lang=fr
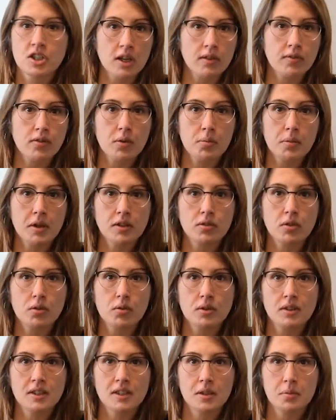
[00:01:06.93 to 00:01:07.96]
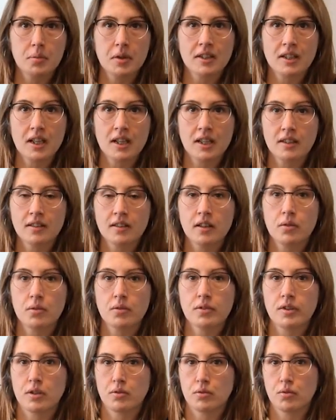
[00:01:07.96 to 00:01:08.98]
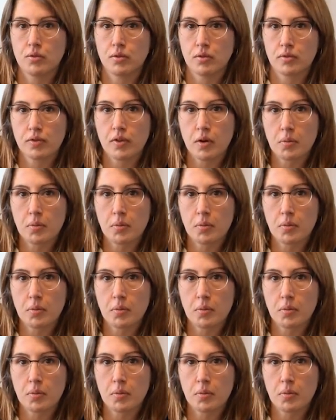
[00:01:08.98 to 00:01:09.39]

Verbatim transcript: chaque formateur Oxymetal Excellence a suivi